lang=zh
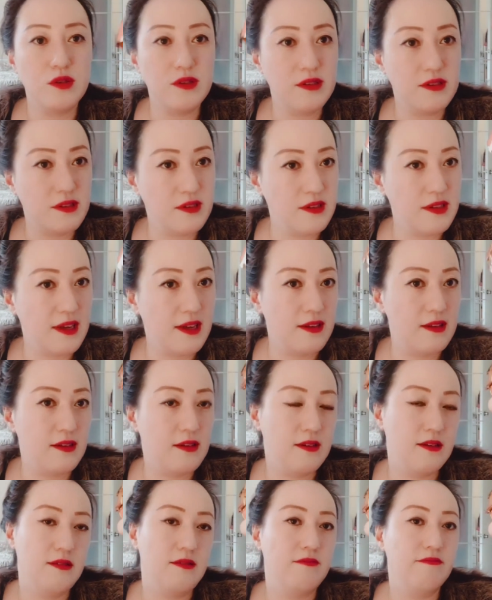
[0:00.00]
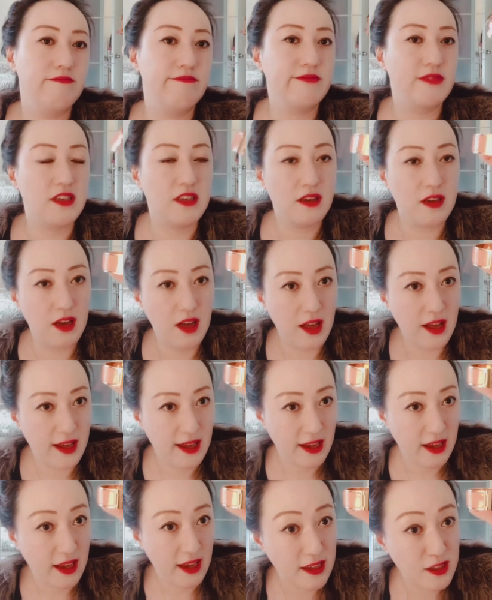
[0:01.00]
经典的一个黑
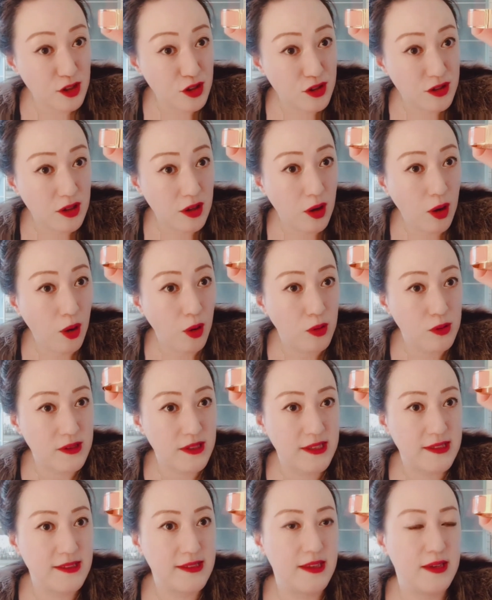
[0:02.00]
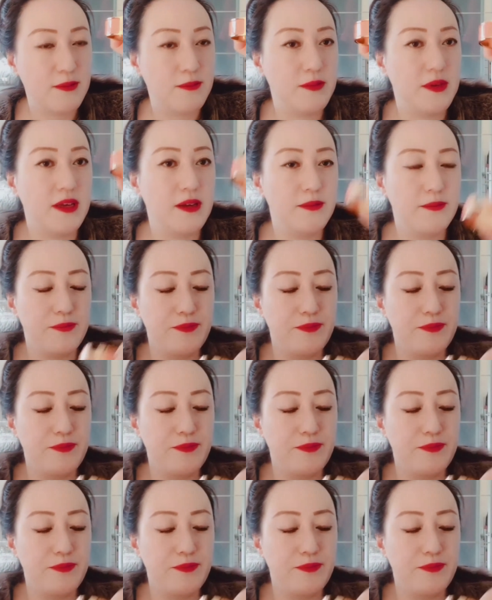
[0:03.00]
黑漆的扣在前面，